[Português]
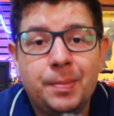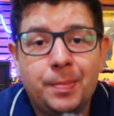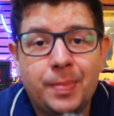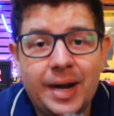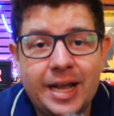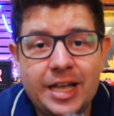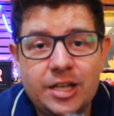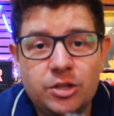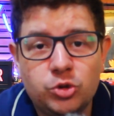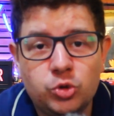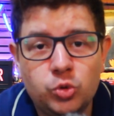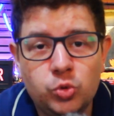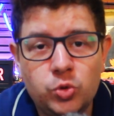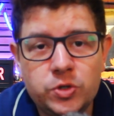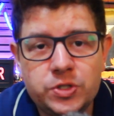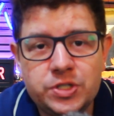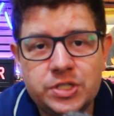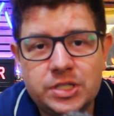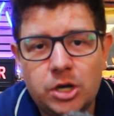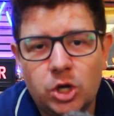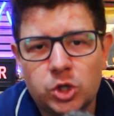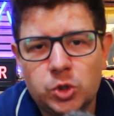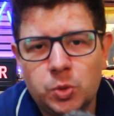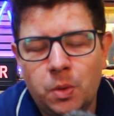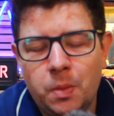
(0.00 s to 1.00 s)
para a
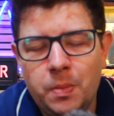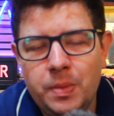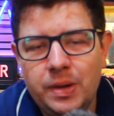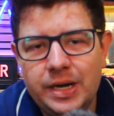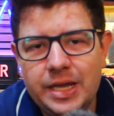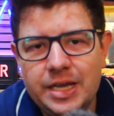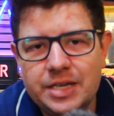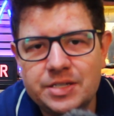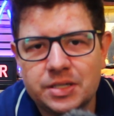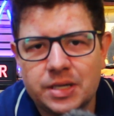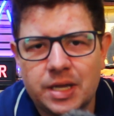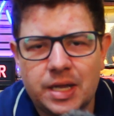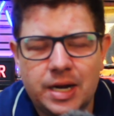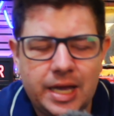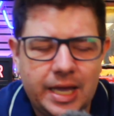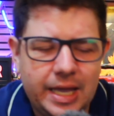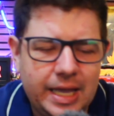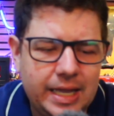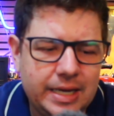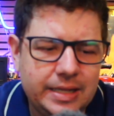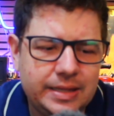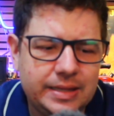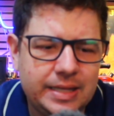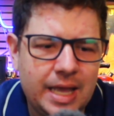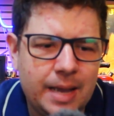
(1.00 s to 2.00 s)
indústria automobilística.
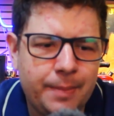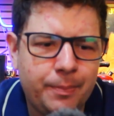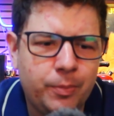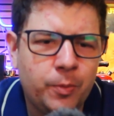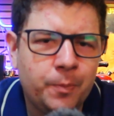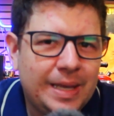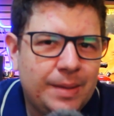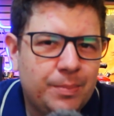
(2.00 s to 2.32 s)
Naquele tempo,